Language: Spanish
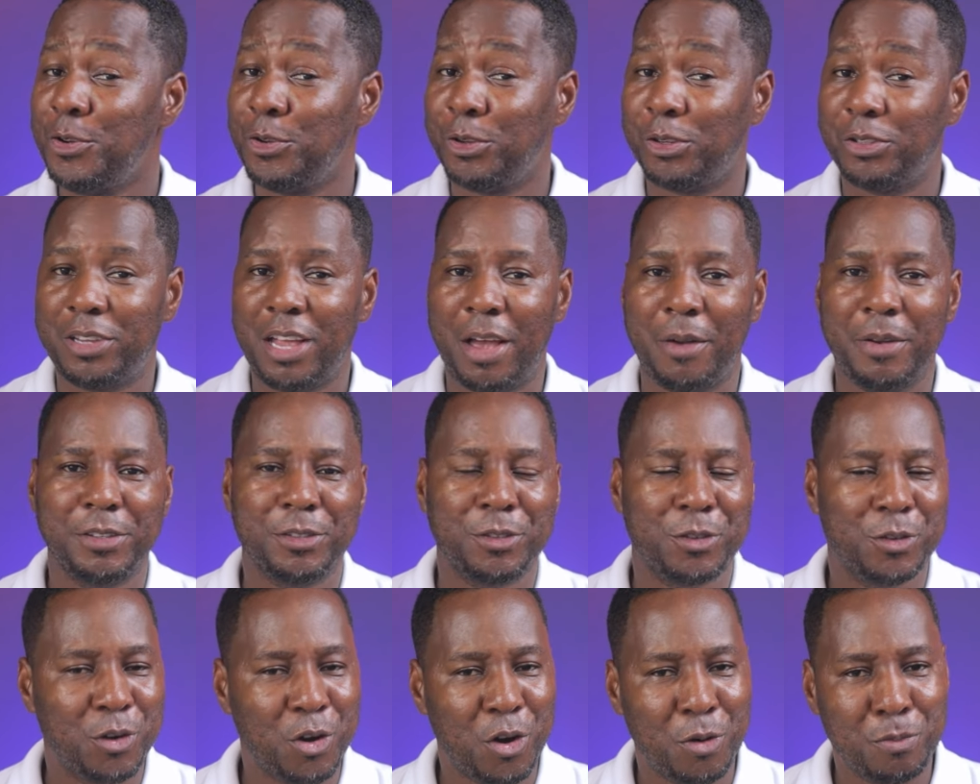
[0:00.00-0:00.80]
No
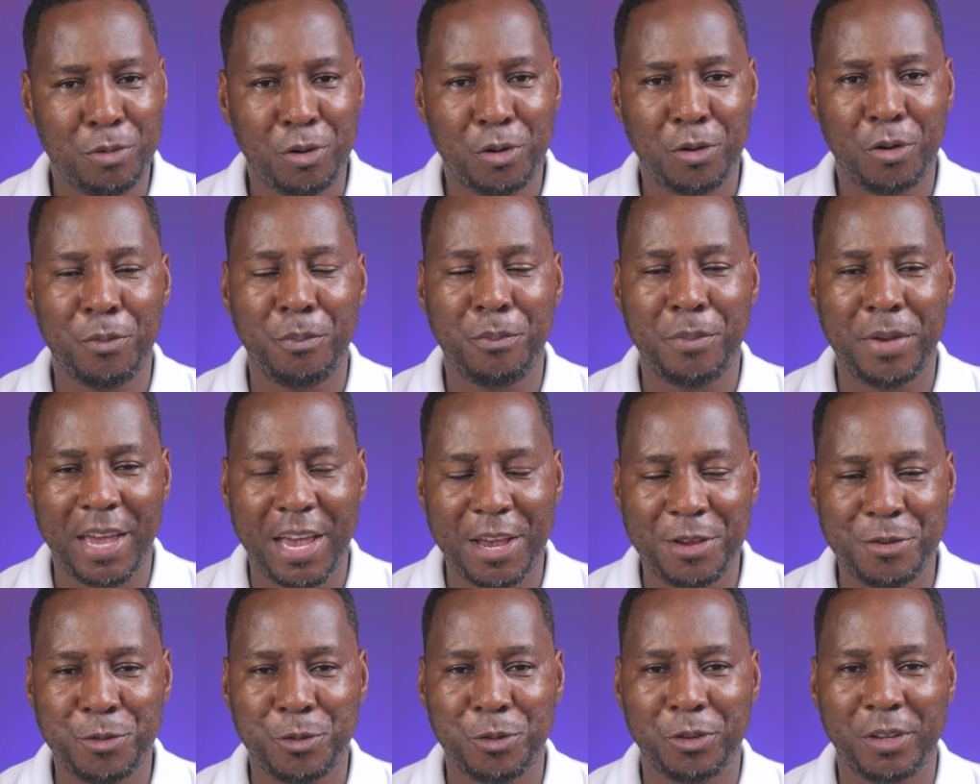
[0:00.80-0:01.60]
sabes cómo
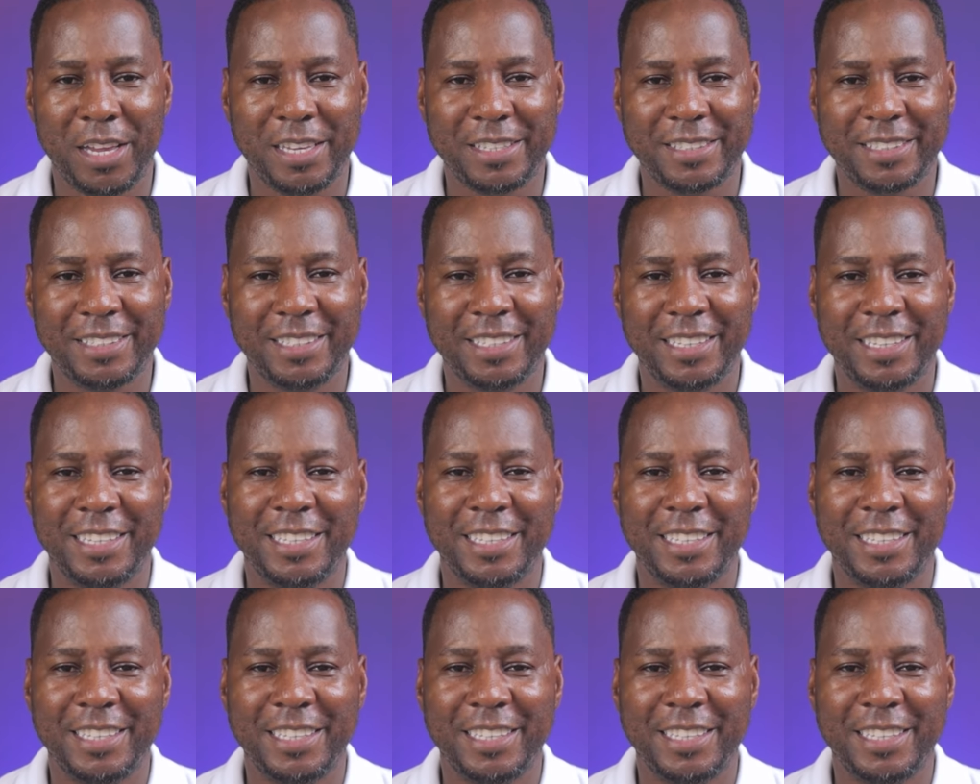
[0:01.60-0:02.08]
me ayudas.